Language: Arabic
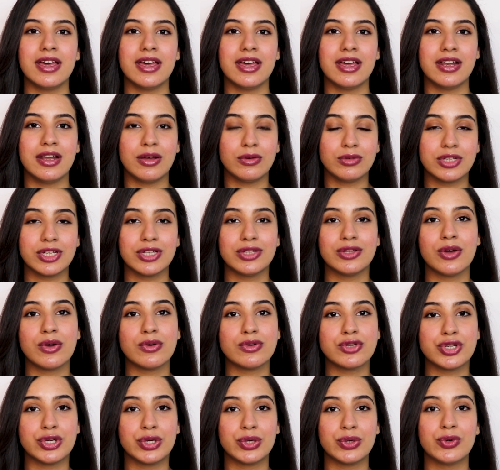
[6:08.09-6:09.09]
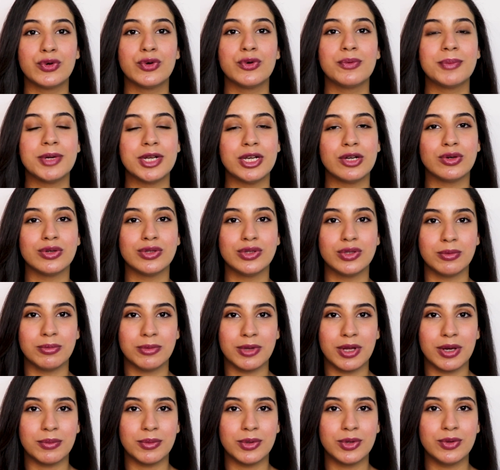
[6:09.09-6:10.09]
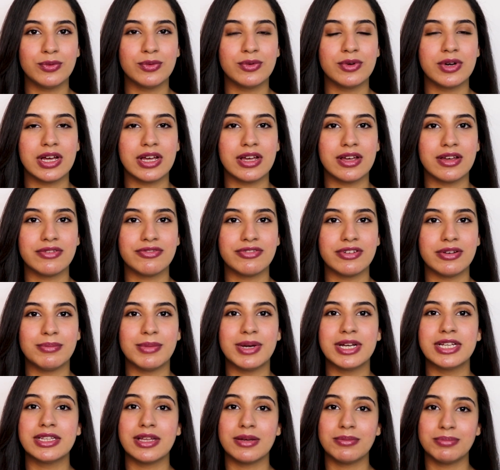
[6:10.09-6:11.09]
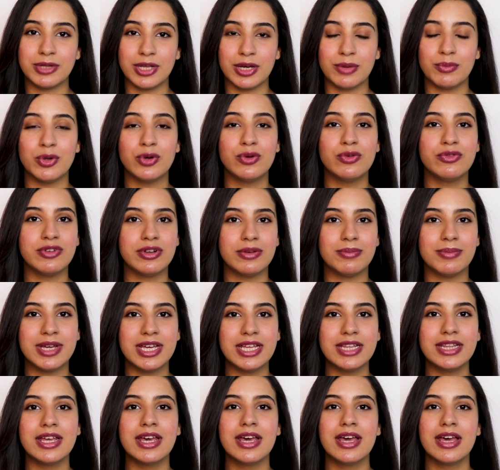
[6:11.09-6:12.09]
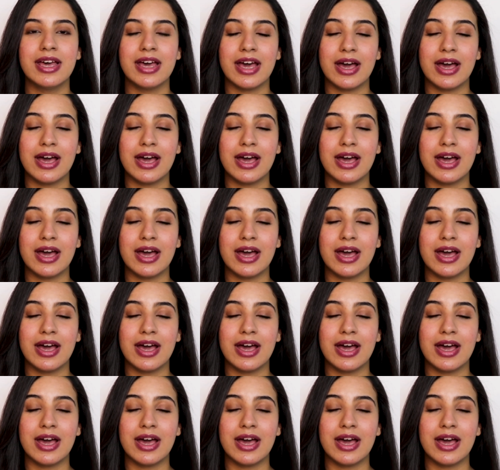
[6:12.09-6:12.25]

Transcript: آه، لو تقدروا شغلكم اللي كنتوا بتعملوه آه، في المكتب تعملوه في البيت